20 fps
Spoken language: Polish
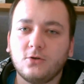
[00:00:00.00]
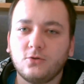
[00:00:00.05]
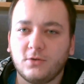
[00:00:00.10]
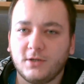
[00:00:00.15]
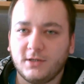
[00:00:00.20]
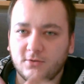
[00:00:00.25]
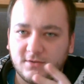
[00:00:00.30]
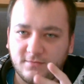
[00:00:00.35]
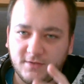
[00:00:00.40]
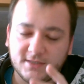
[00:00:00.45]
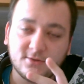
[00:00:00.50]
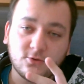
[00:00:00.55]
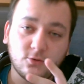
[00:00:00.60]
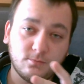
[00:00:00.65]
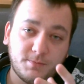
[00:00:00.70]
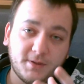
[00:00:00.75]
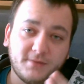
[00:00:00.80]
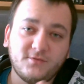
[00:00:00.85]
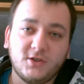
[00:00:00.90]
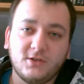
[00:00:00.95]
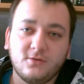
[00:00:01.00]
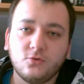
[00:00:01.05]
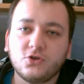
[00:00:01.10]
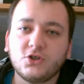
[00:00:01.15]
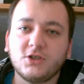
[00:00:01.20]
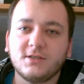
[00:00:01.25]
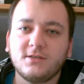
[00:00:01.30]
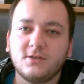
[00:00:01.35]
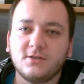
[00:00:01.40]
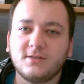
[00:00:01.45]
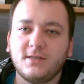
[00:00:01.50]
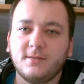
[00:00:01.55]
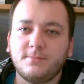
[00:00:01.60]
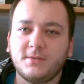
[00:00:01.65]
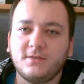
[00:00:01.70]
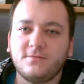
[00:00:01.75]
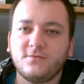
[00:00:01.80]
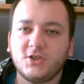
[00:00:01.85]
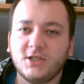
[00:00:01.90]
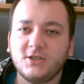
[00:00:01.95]
którego zwiastun pewnie już jest
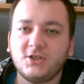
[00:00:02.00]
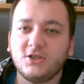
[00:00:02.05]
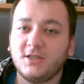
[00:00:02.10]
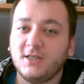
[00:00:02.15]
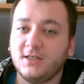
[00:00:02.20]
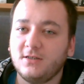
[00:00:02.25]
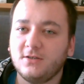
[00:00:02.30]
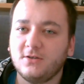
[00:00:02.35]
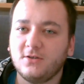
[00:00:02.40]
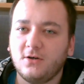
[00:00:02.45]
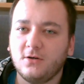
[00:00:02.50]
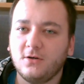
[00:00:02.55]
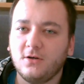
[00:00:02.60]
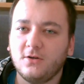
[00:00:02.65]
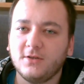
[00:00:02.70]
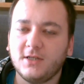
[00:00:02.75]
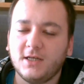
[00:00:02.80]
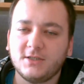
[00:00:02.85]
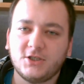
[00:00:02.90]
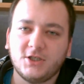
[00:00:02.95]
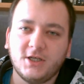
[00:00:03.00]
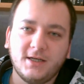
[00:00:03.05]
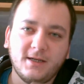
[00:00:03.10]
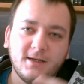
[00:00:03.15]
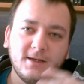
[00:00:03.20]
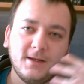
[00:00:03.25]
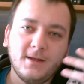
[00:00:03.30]
dostępny w sieci, kiedy to oglądacie,